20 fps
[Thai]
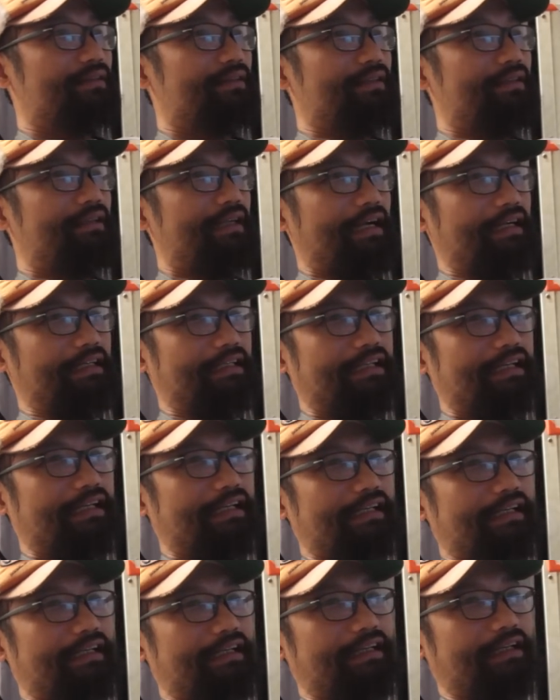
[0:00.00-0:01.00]
ซึ่งอย่างที่
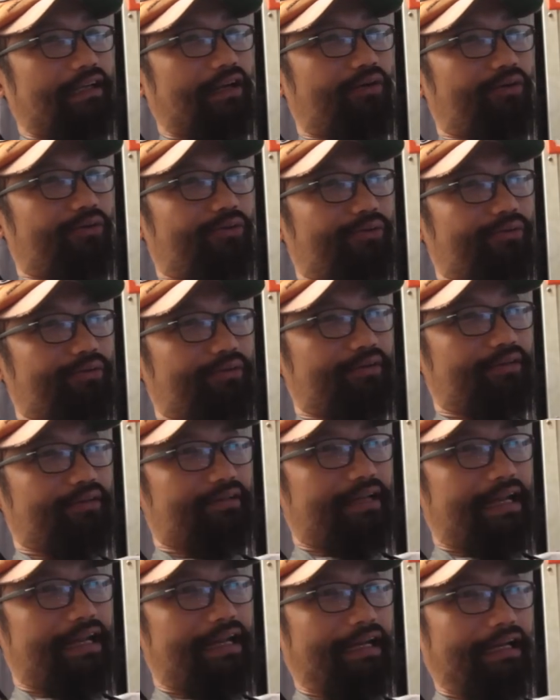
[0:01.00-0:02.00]
เรา
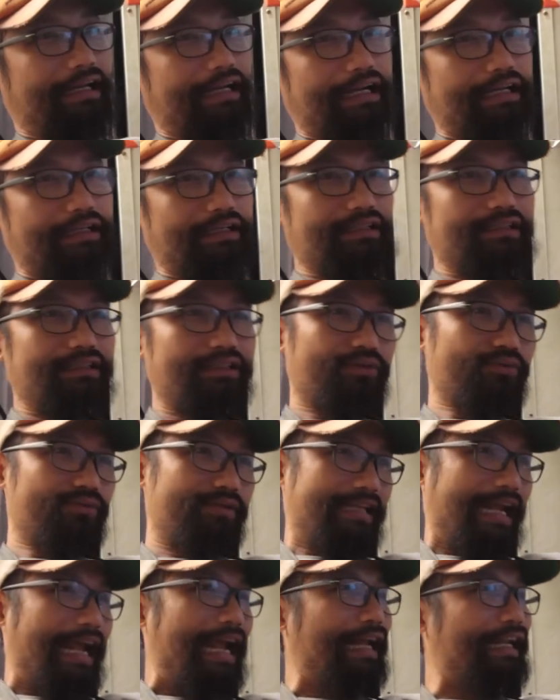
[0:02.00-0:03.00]
ได้เห็นกันก็คือกุญ
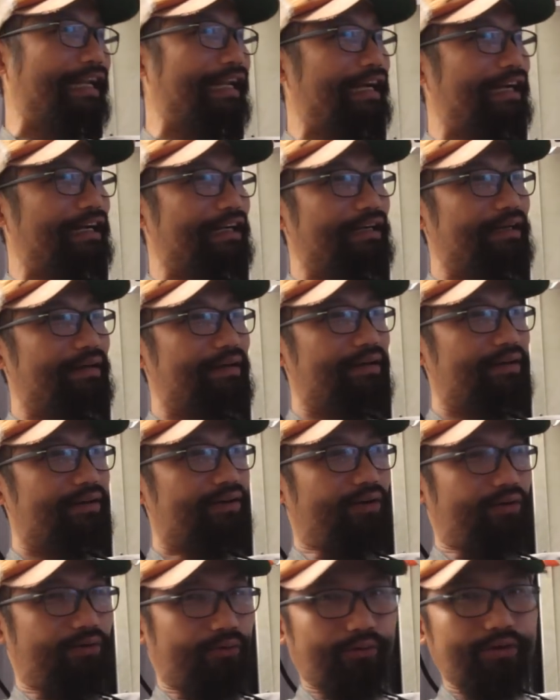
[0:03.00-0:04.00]
แจเนี่ย
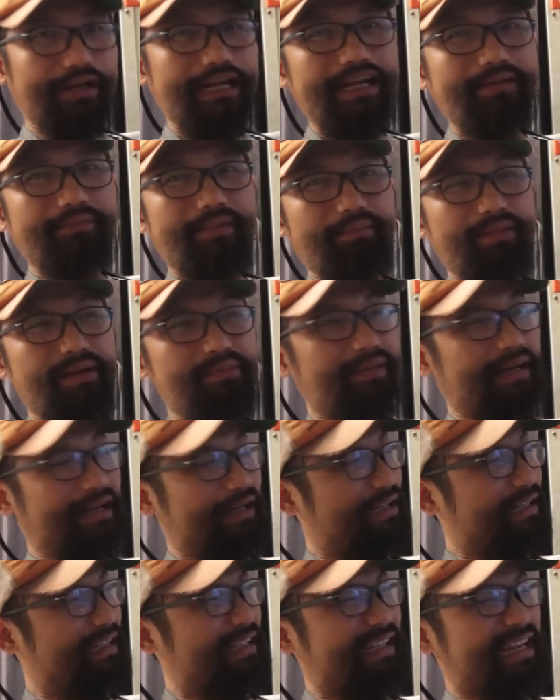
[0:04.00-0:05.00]
ของโอเดนมันไม่เหมือน
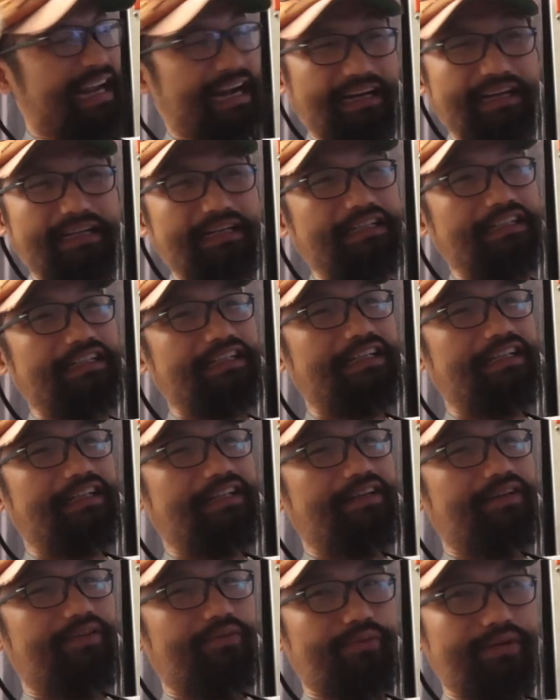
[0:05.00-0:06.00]
อย่างอื่น
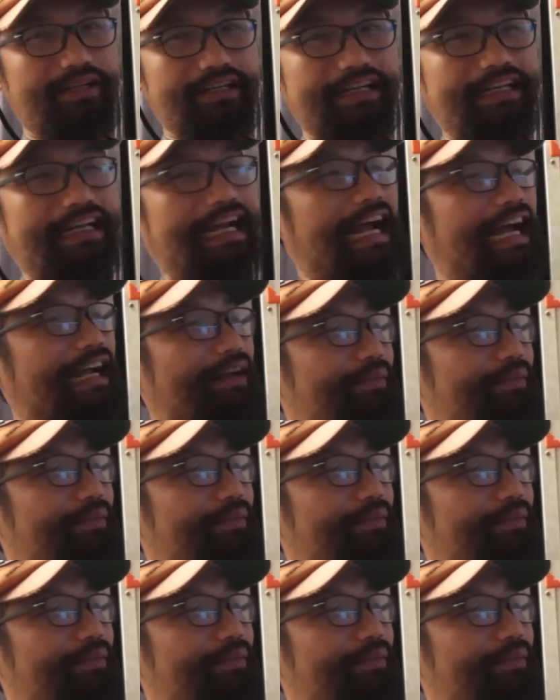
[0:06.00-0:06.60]
วิธีการ